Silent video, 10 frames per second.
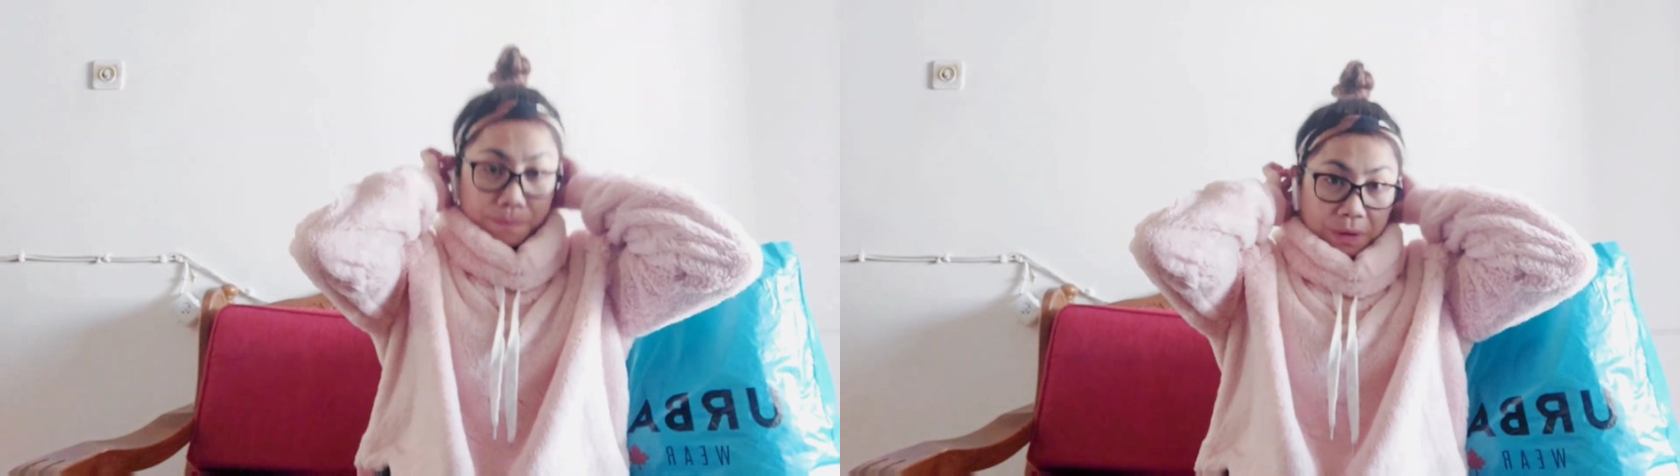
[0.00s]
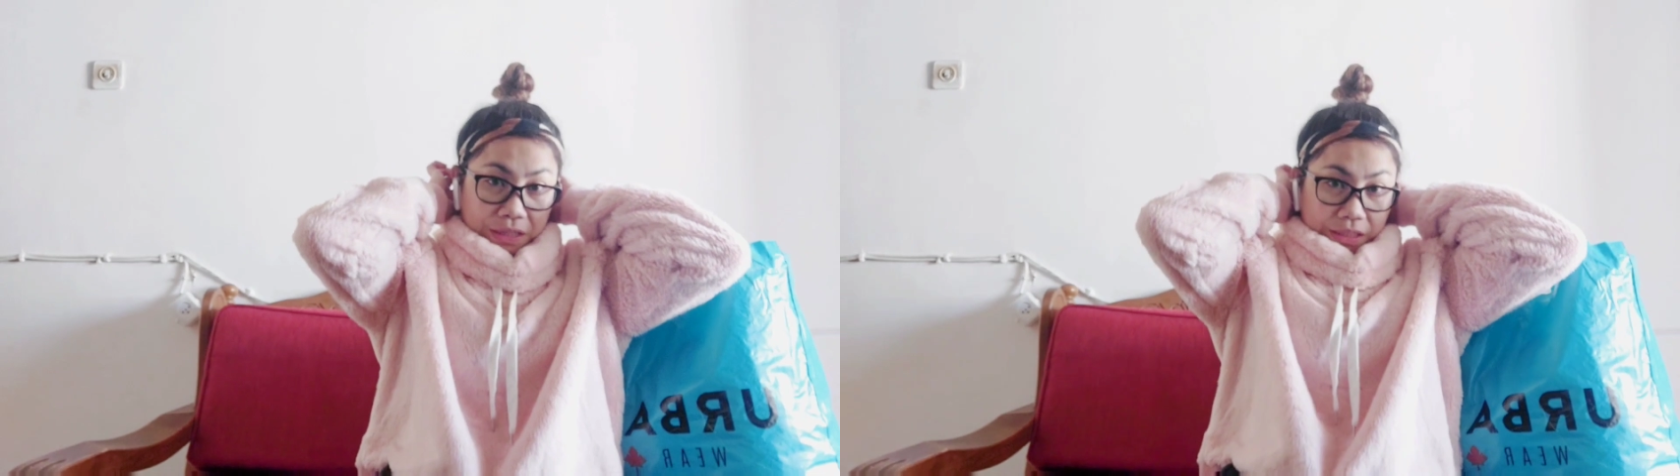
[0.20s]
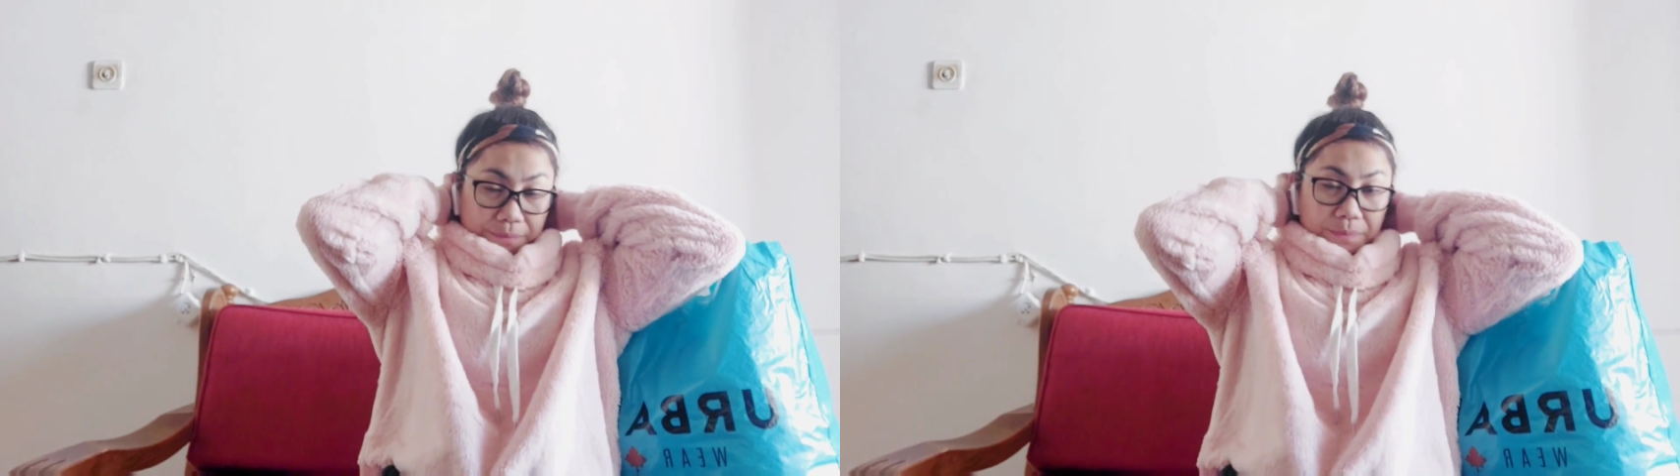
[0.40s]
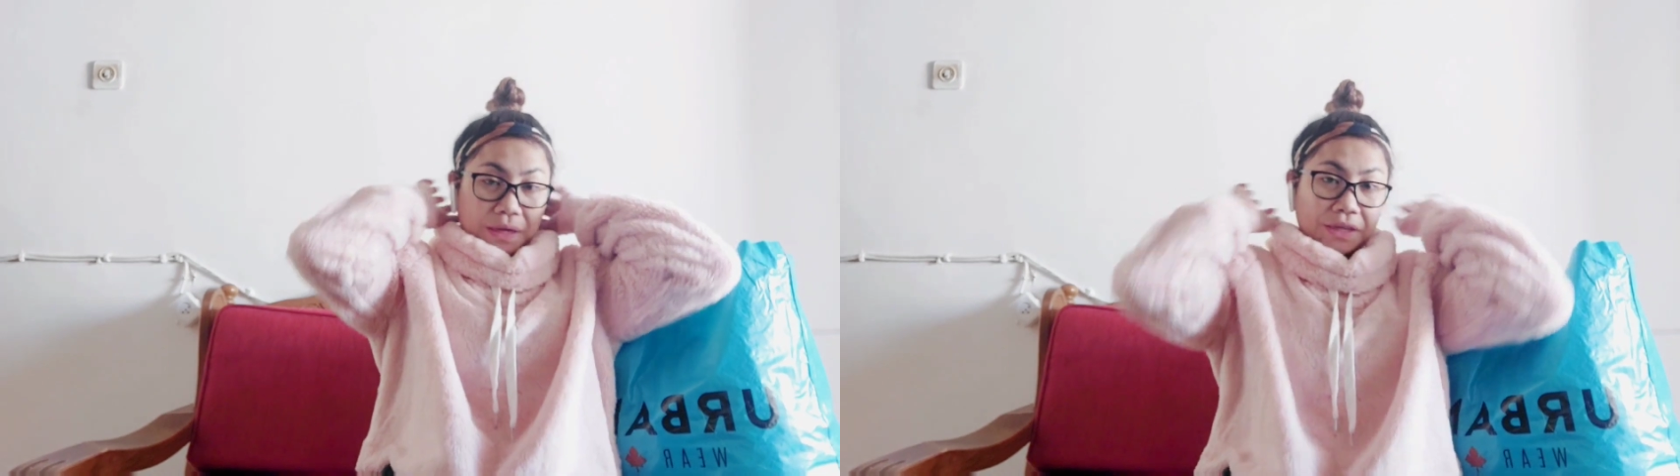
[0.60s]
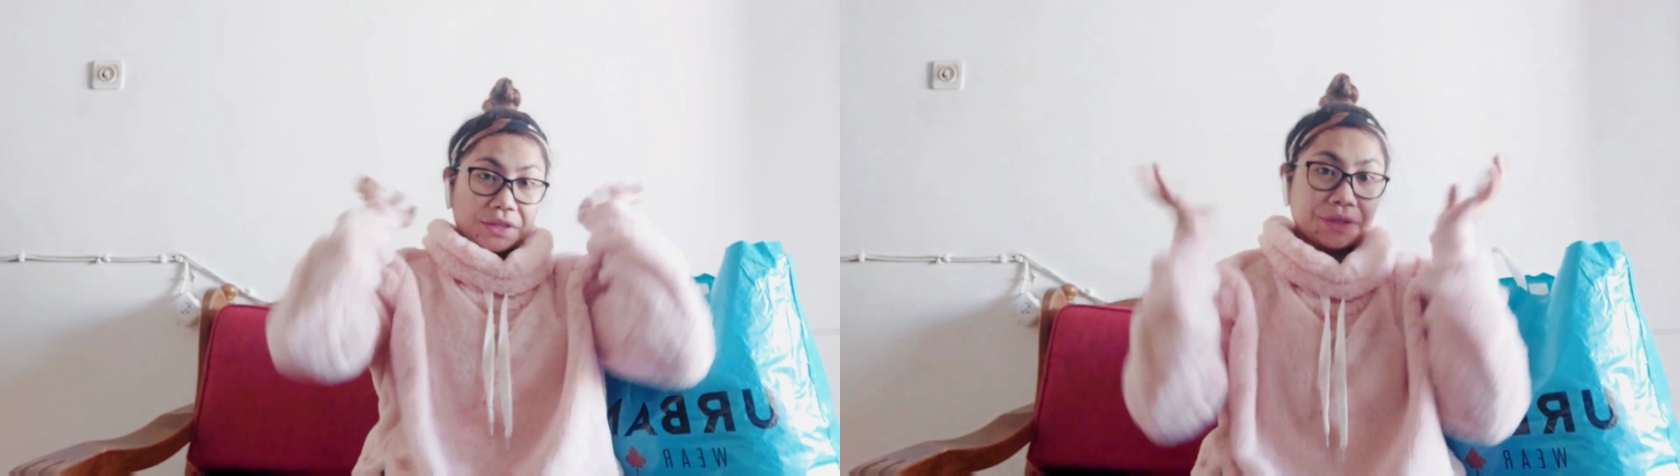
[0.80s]

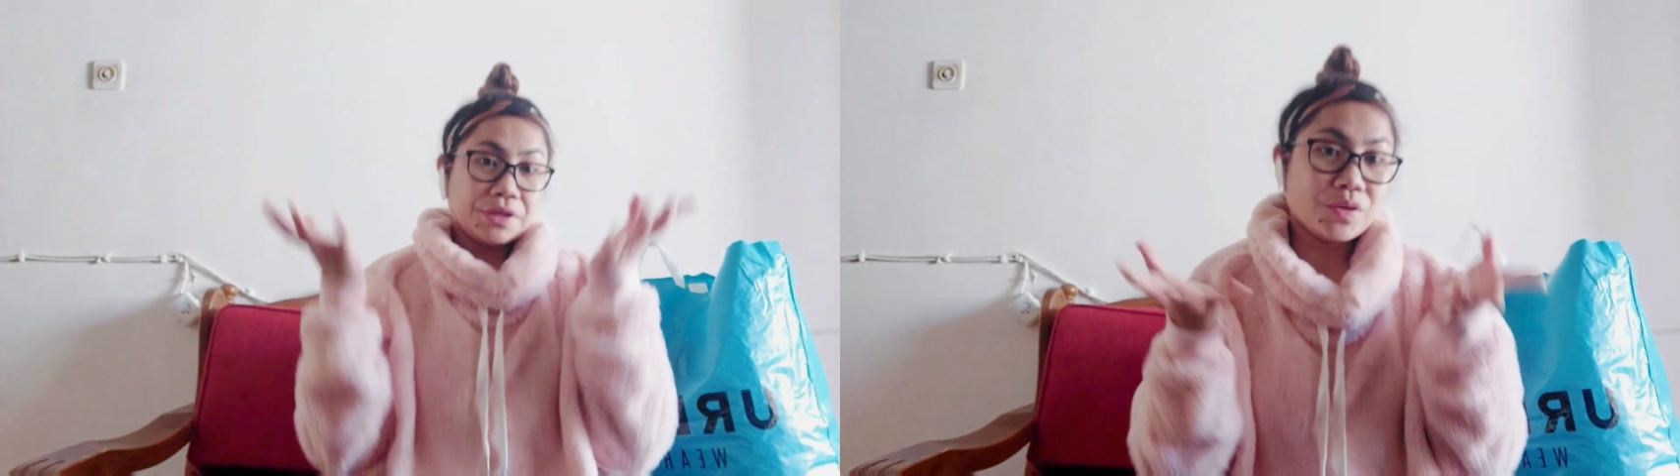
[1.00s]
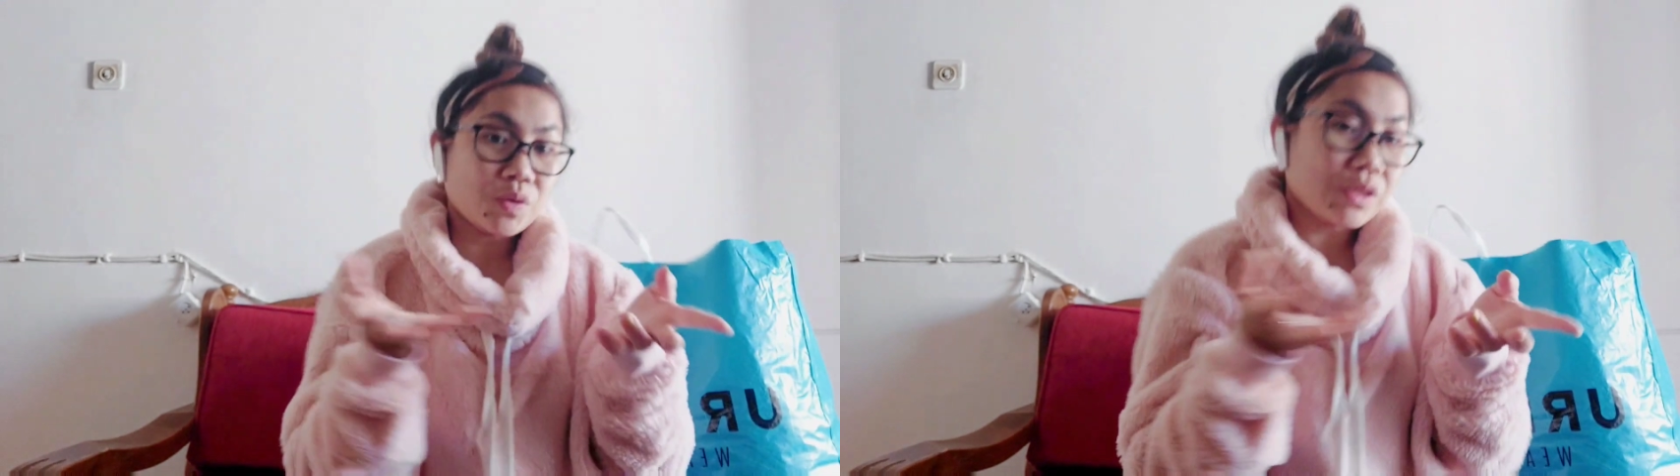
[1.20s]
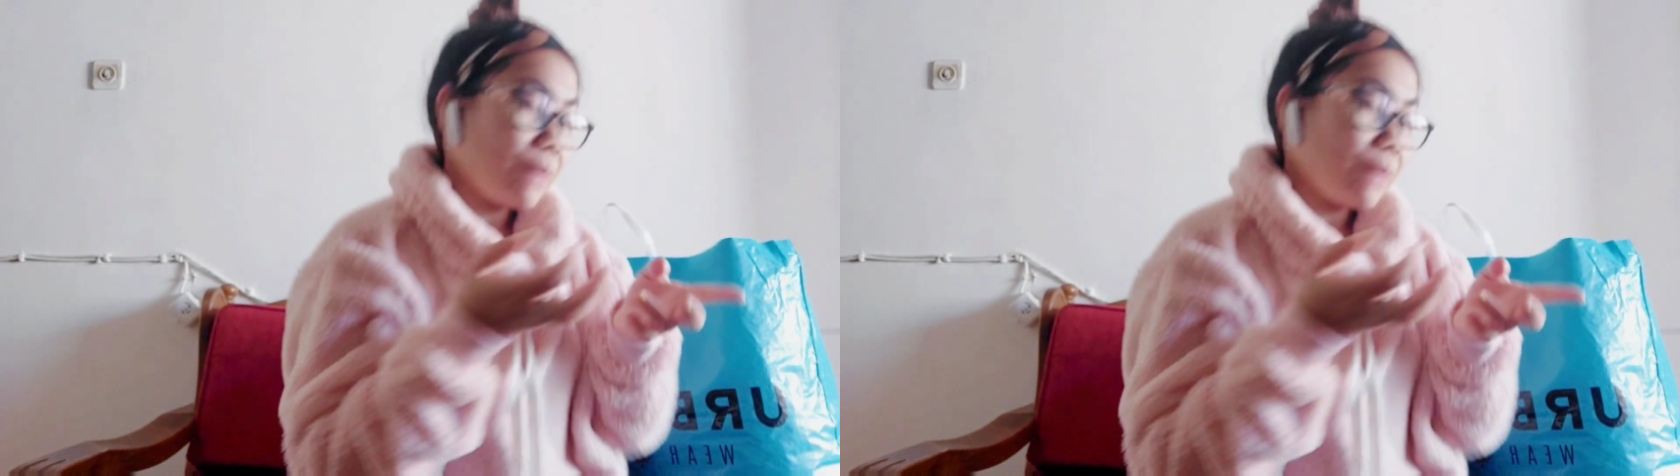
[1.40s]
party-party or